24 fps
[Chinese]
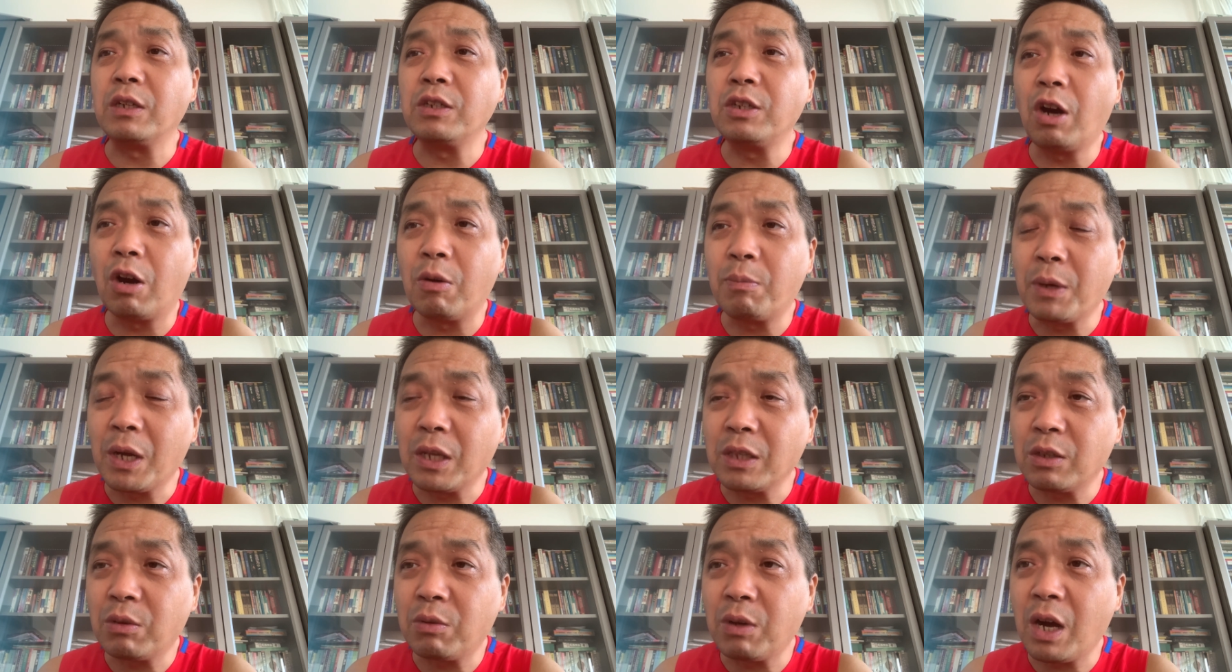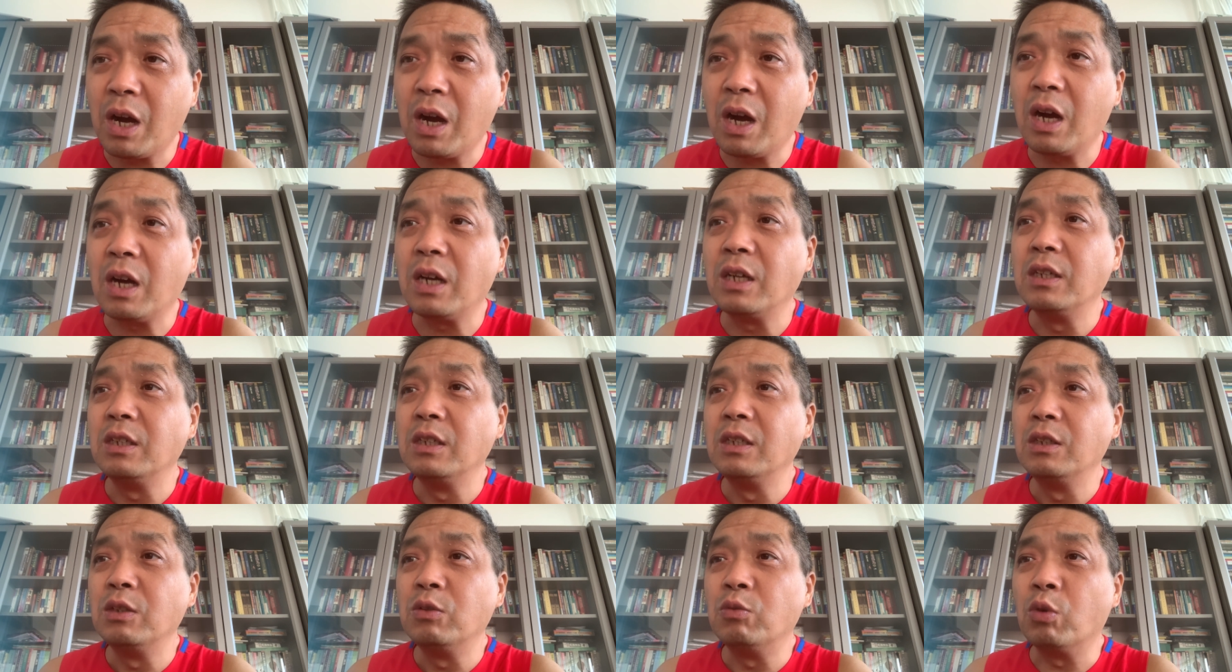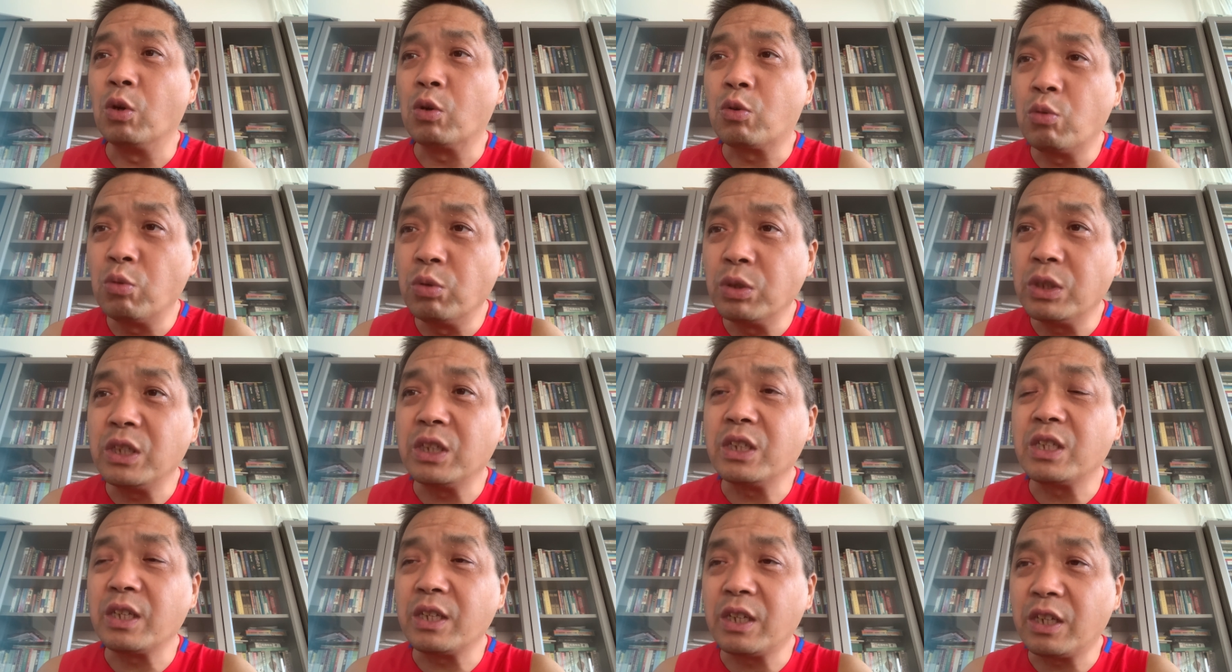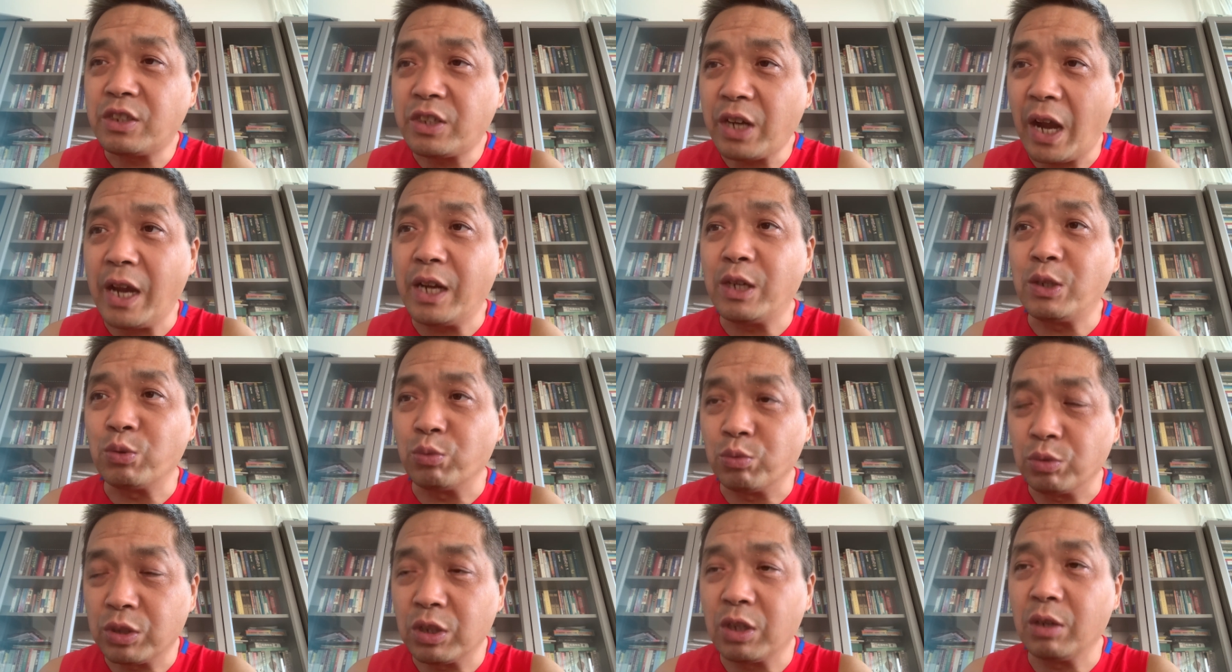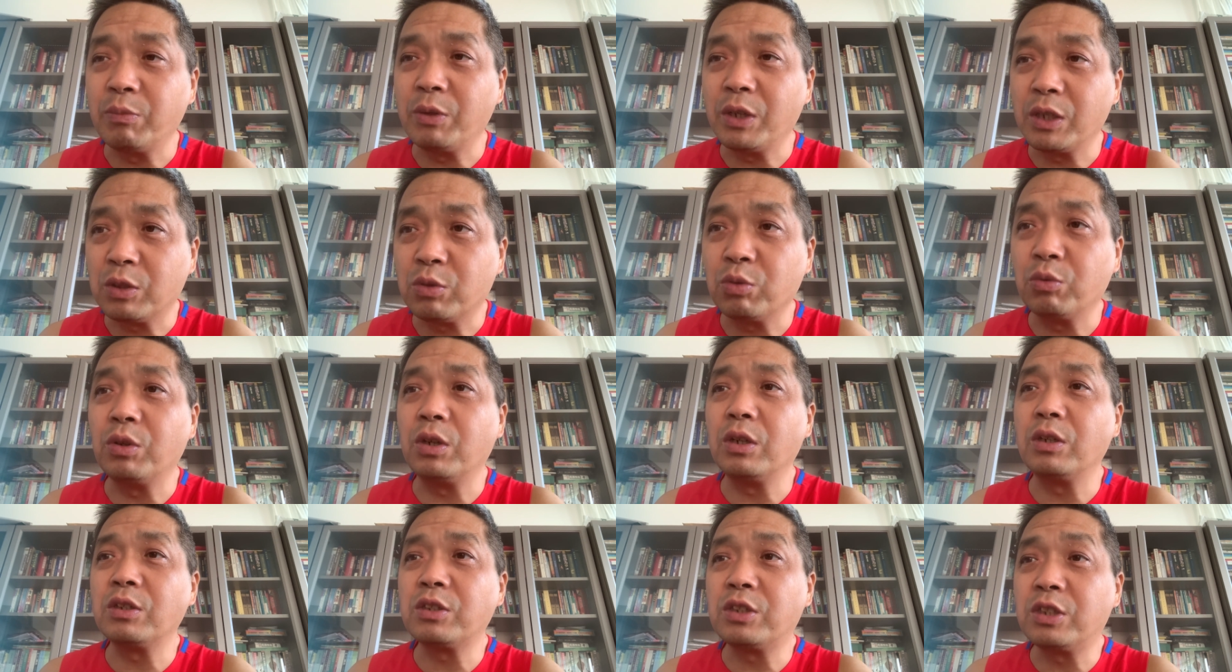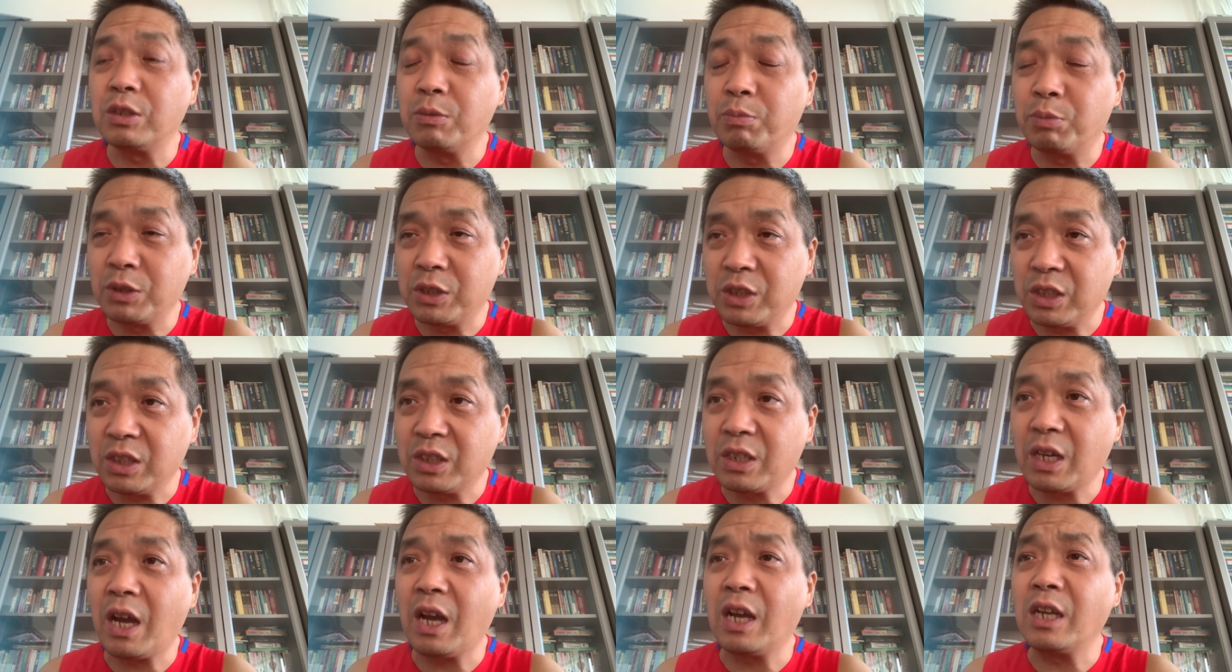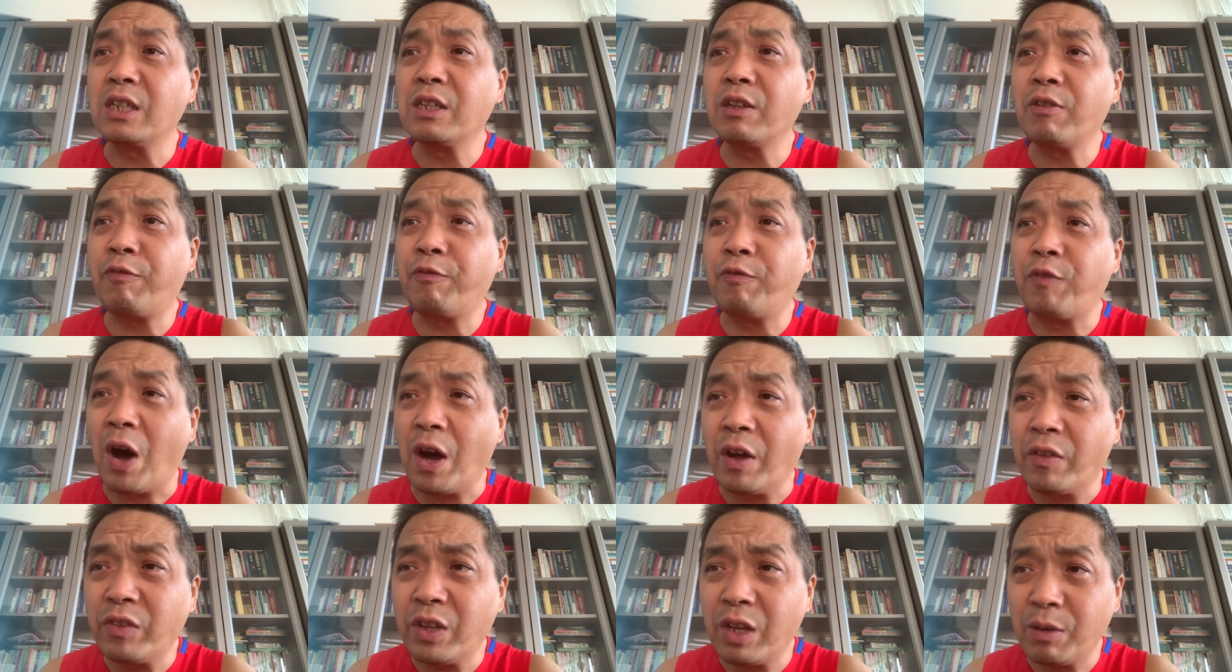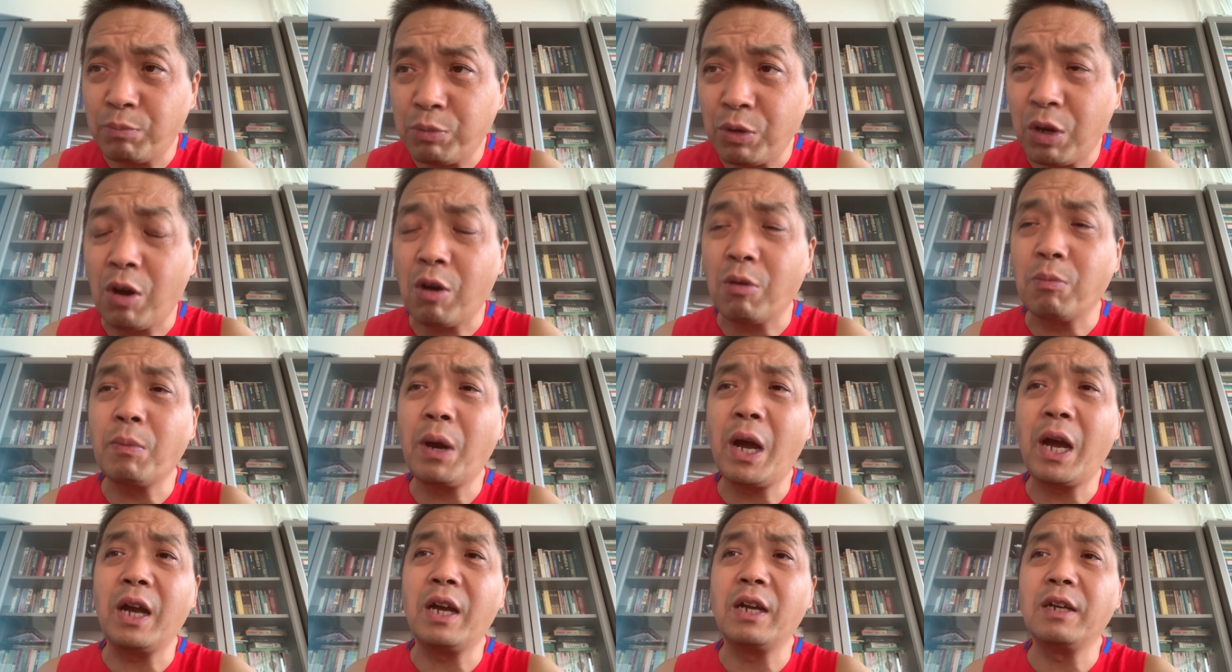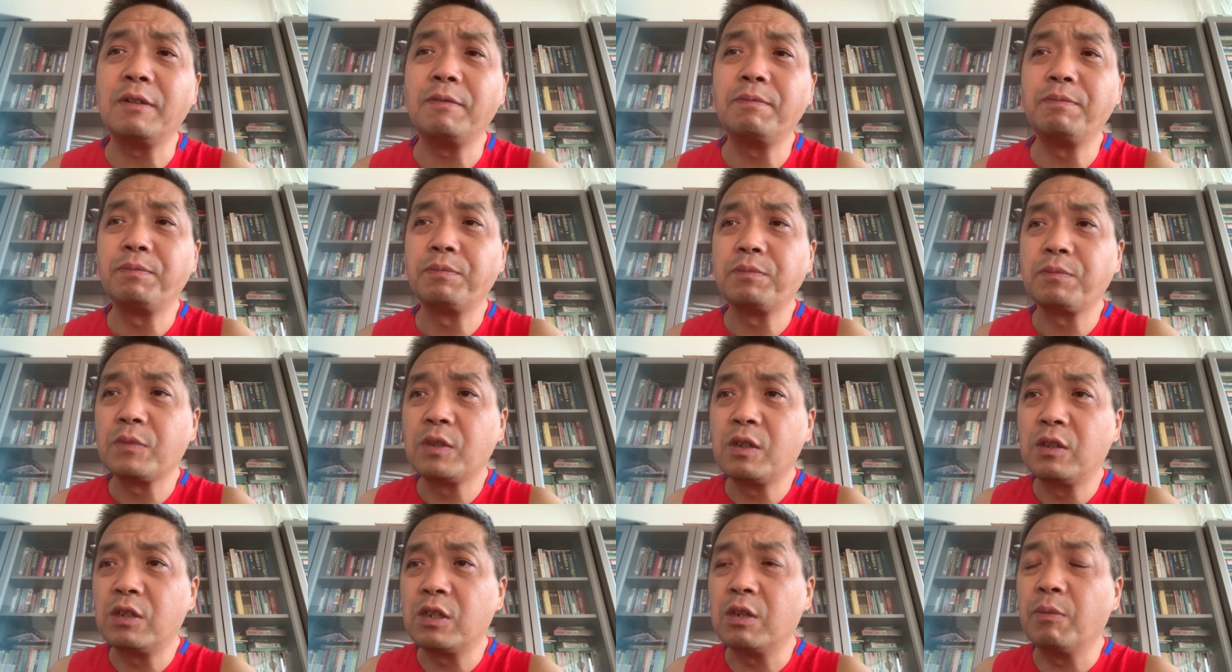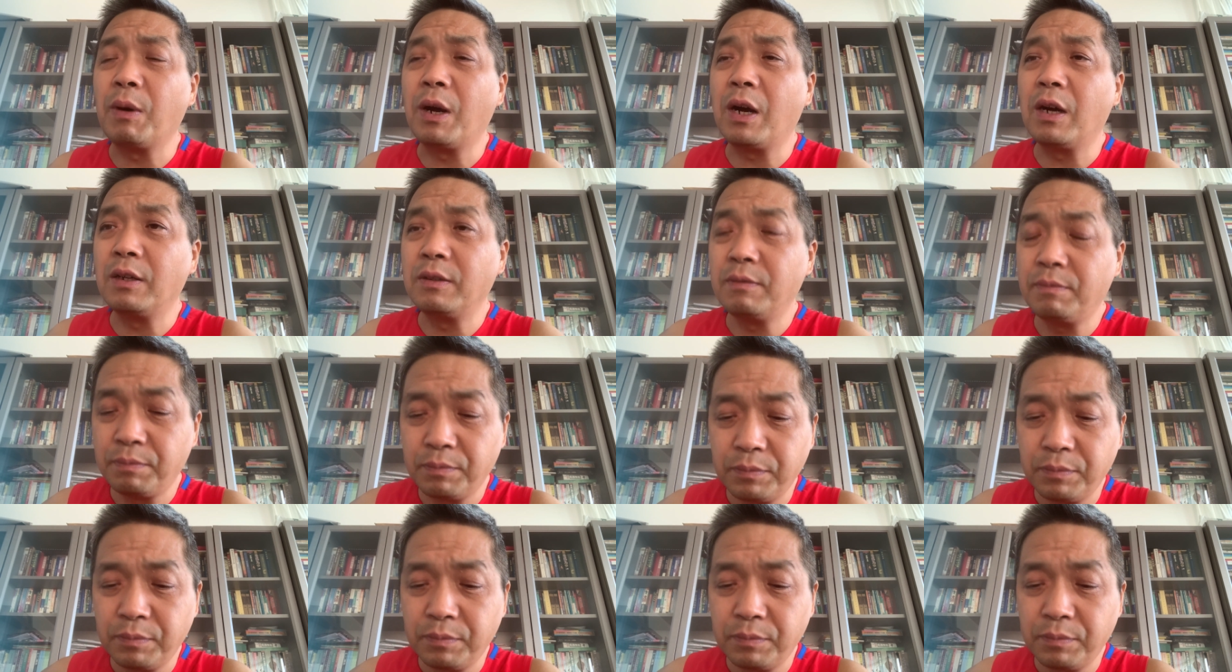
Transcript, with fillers: 要不然的话，我估计现在债主特别多，资不抵债，现在房子也不好卖，是吧？